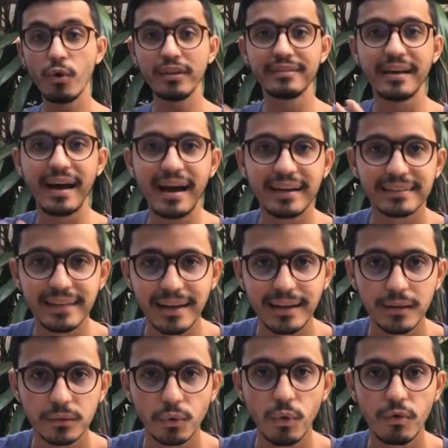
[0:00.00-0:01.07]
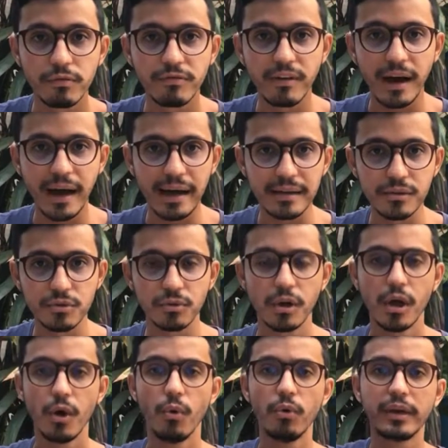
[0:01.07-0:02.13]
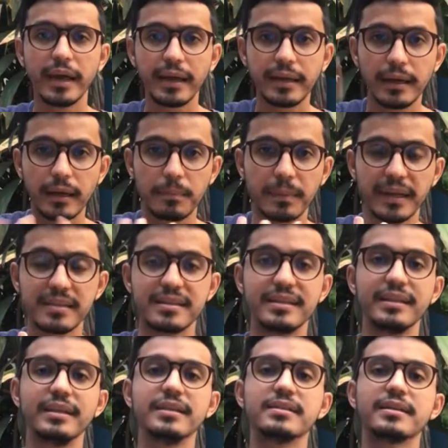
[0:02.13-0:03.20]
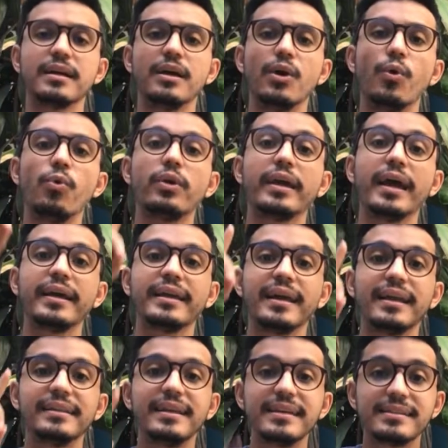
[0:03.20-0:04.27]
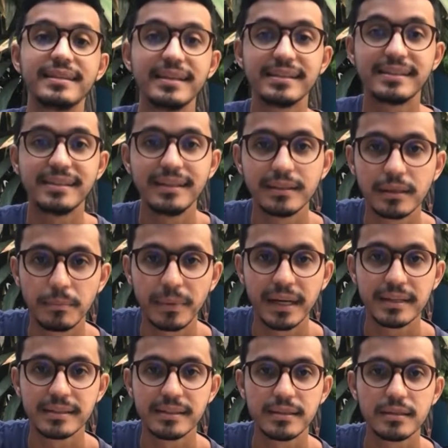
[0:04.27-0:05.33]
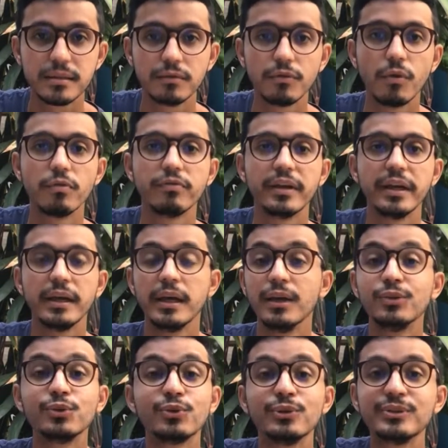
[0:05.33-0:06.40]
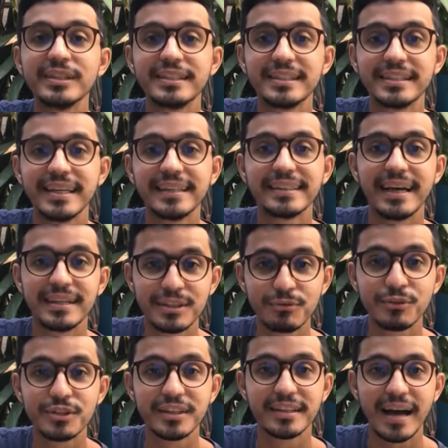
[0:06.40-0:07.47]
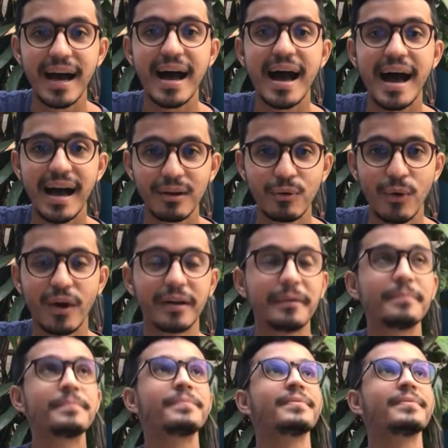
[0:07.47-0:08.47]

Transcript: cuidar dela no vaso, o que é que ela precisa, o que é que ela necessita para se desenvolver, todos esses detalhes eu vou te dar agora.